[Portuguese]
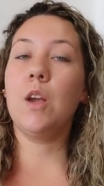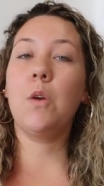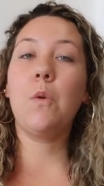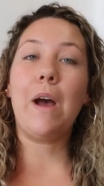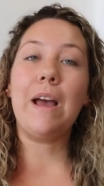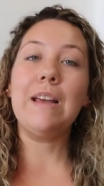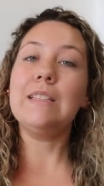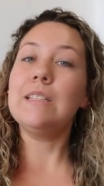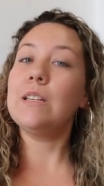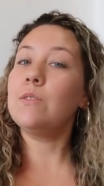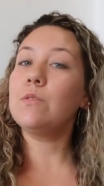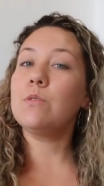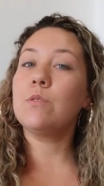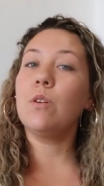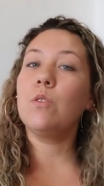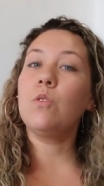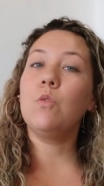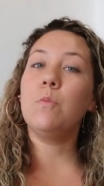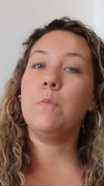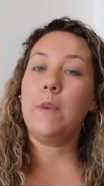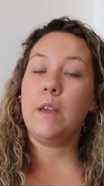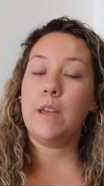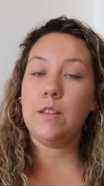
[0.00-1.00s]
e quais são os
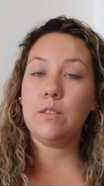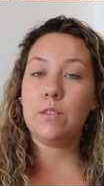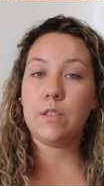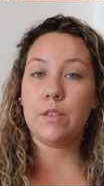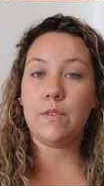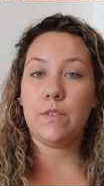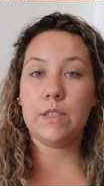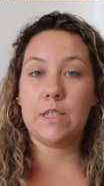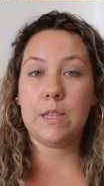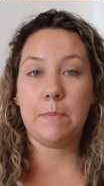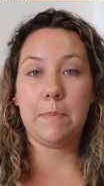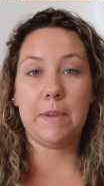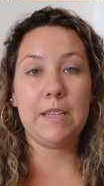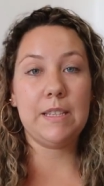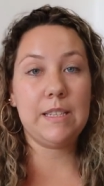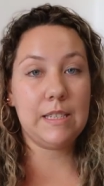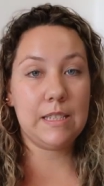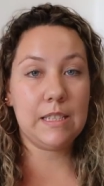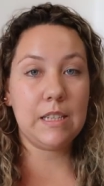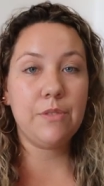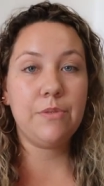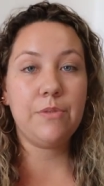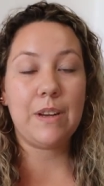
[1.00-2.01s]
documentos que você
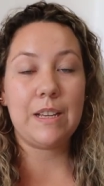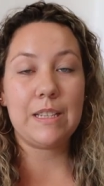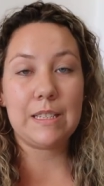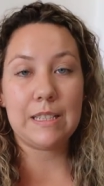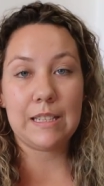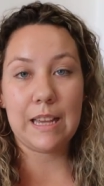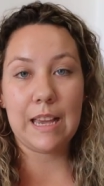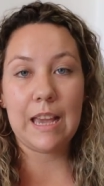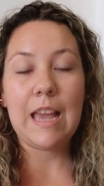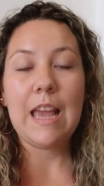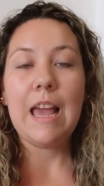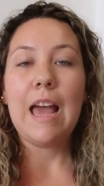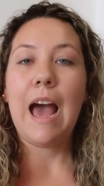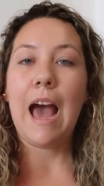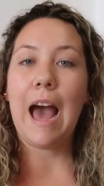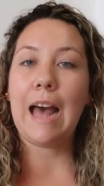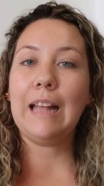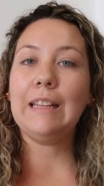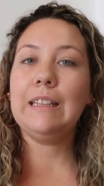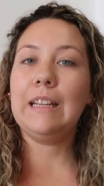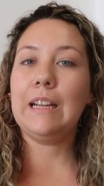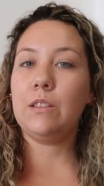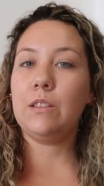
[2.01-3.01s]
precisa fazer a